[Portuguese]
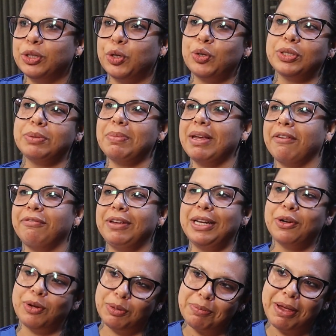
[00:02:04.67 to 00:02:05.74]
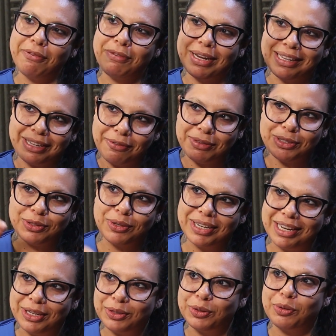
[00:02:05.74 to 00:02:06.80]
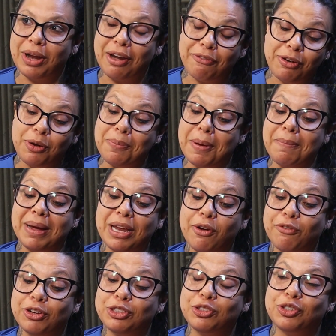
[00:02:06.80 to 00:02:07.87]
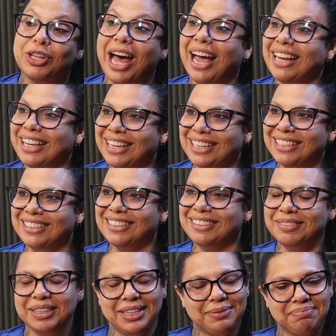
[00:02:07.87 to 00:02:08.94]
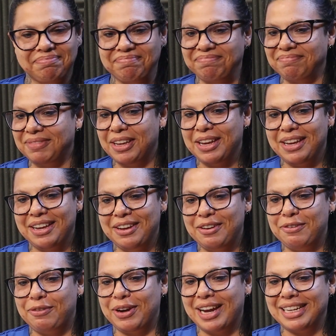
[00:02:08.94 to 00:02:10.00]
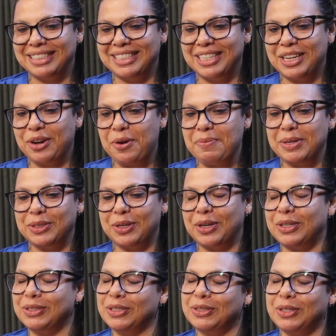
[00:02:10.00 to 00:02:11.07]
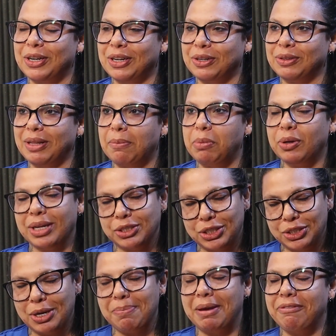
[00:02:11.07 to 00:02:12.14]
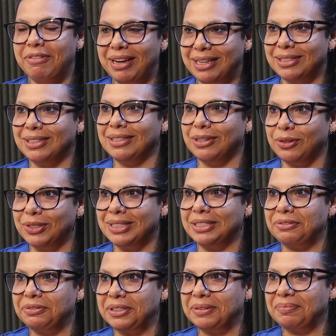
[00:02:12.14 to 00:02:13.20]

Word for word: Trouxe minha filha e quando minha filha atravessou aquele túnel, ela falou, mamãe, eu vou estudar aqui. Foi assim que começou a nossa história com o tablô que a gente é bem feliz, inclusive.